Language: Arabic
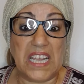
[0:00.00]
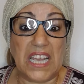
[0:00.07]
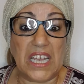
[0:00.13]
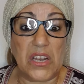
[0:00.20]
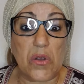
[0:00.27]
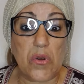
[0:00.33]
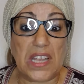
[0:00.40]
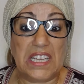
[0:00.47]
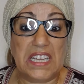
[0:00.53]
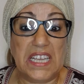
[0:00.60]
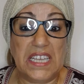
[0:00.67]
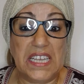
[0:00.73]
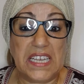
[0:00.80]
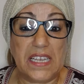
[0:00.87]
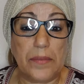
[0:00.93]
عقلك
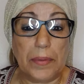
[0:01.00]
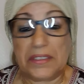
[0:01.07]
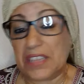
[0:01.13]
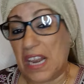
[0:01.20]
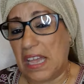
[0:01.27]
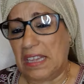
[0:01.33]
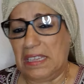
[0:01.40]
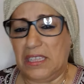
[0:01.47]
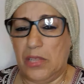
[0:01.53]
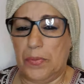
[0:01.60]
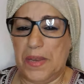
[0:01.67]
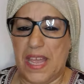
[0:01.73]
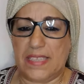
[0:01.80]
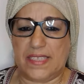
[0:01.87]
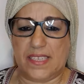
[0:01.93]
وخلي عليك البنت راه غير قد
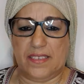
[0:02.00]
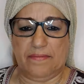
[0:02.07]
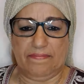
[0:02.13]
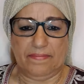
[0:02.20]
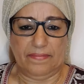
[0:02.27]
بناتك